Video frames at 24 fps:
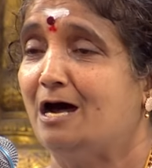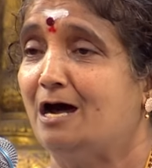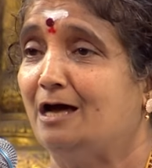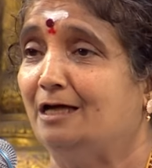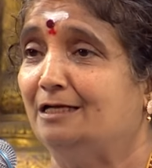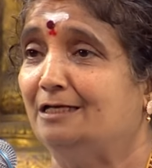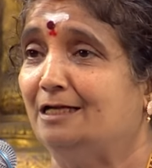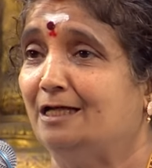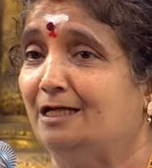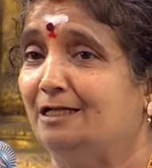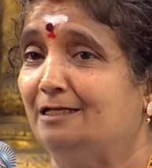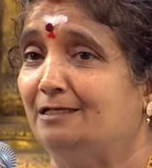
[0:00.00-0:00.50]

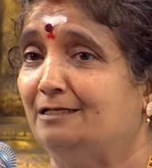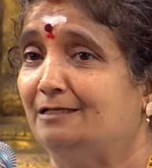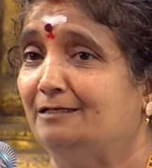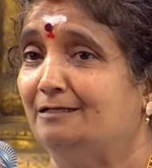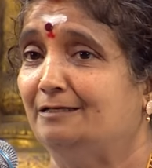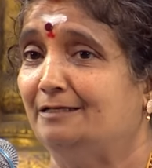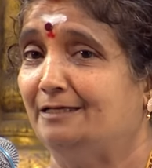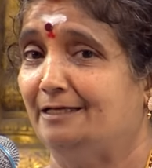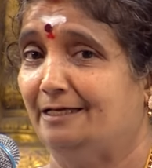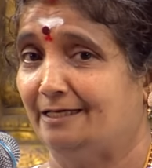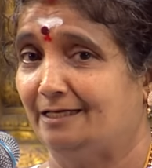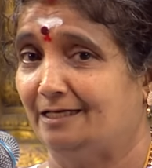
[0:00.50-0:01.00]
ஆனால்
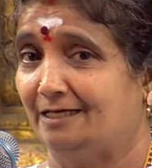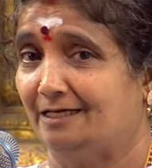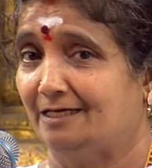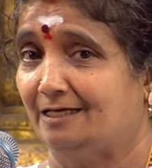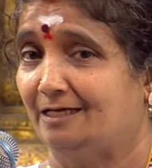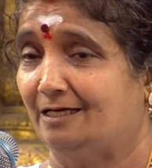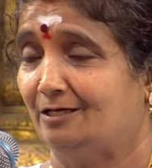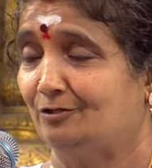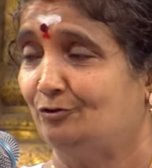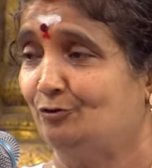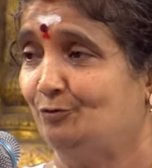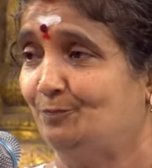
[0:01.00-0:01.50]
எங்கள்
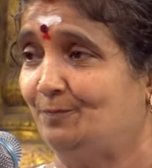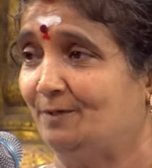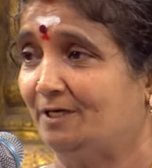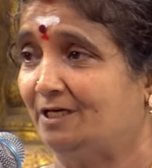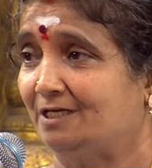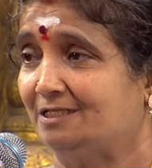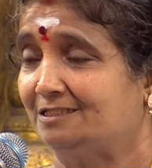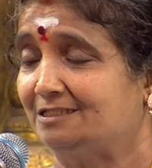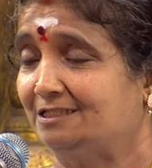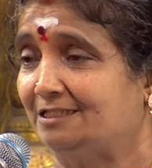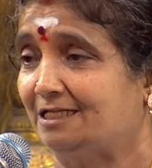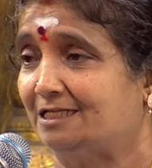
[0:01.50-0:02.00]
அருள்
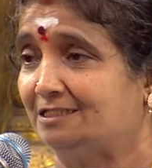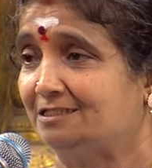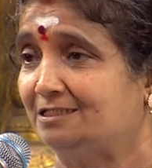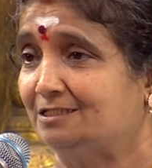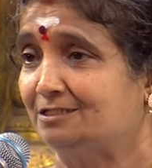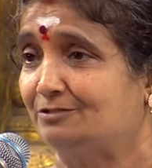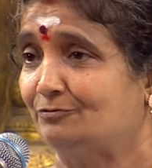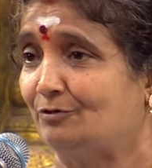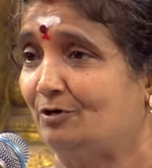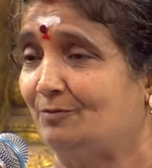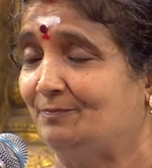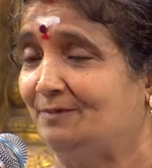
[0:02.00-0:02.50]

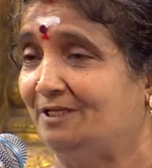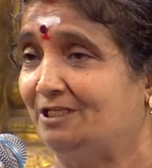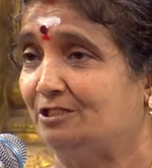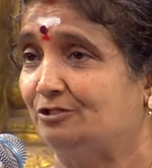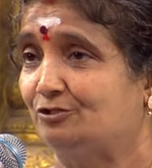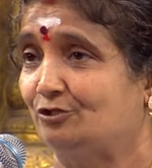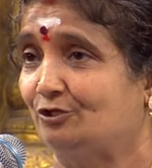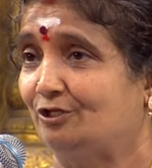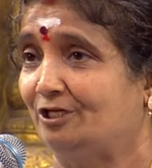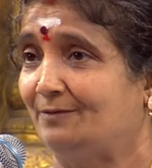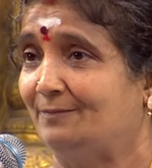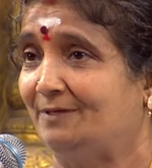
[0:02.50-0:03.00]
பிரகாசதாசன் சுவாமிகள்
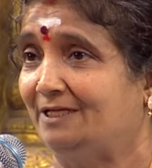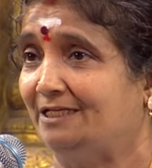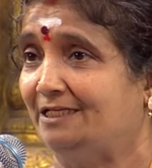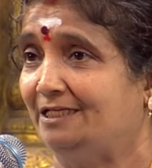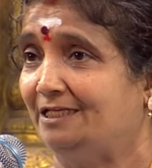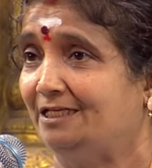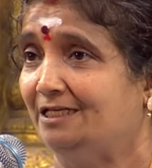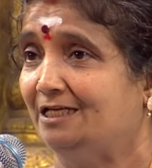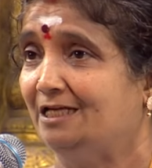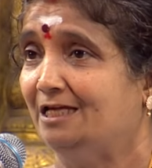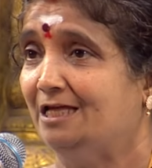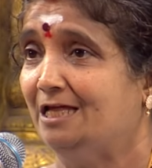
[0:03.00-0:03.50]
சொன்ன மாதிரி
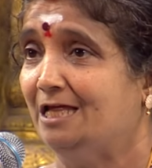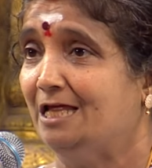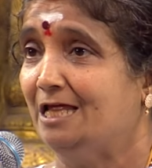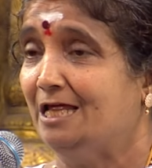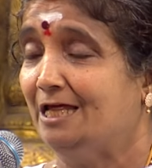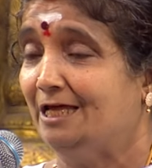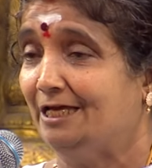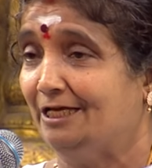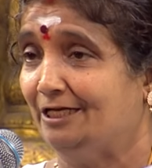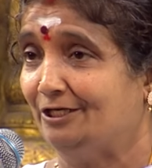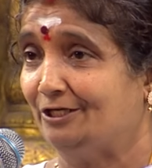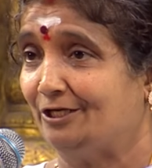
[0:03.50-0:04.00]

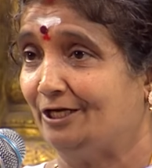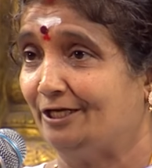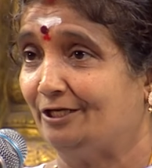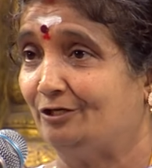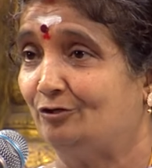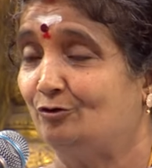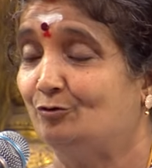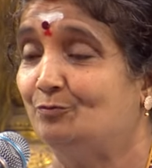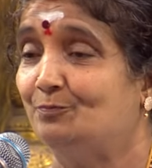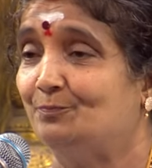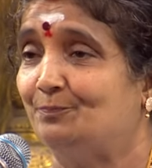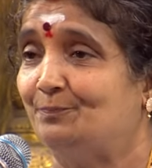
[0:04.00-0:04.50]

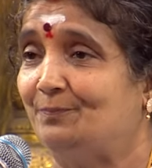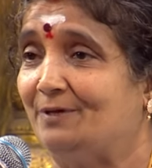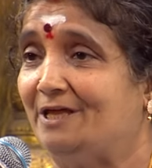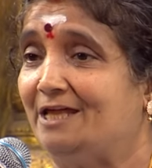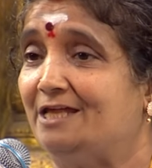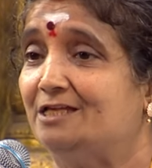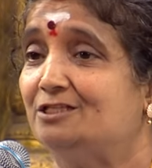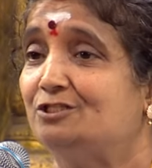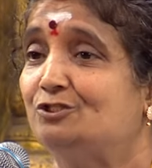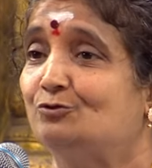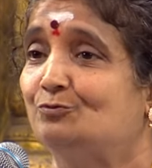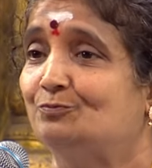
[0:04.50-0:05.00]
இன்றைக்கும்
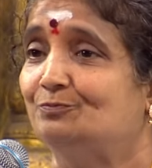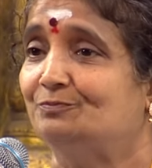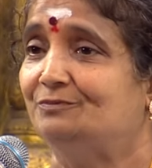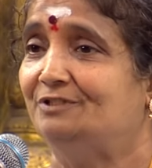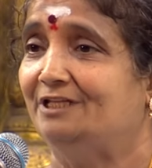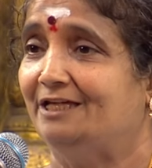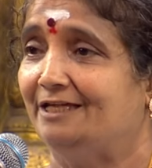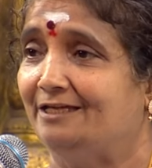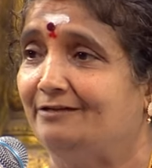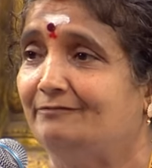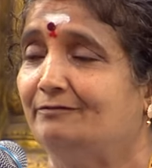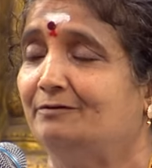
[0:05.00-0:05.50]
பேசும்
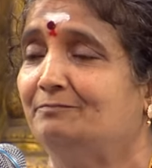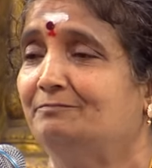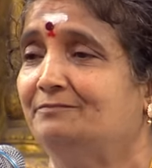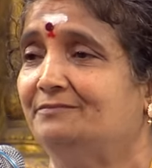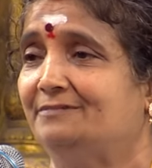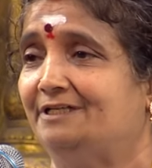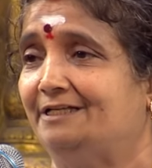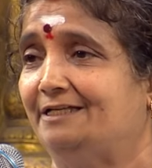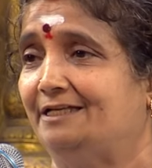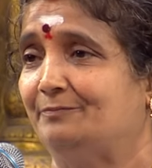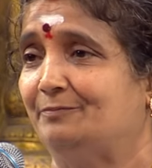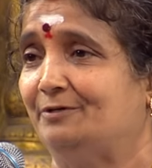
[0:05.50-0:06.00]
தெய்வம்
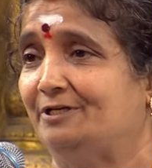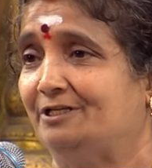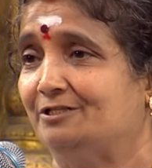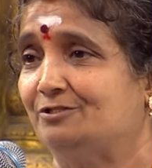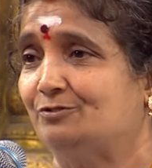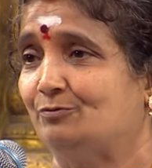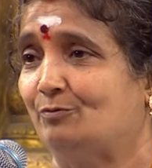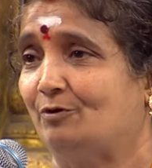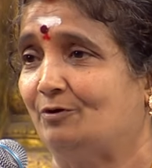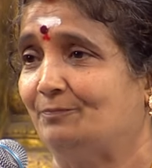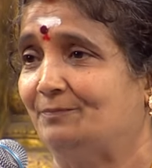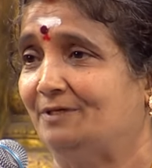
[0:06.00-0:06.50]
ரெட்டிப்பட்டி
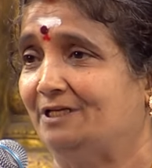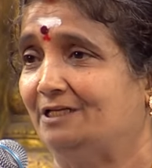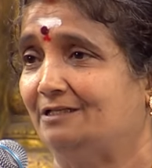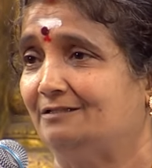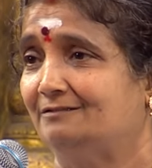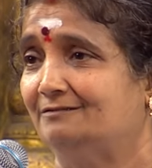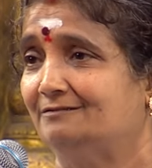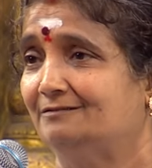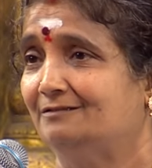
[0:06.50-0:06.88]
சுவாமிகள்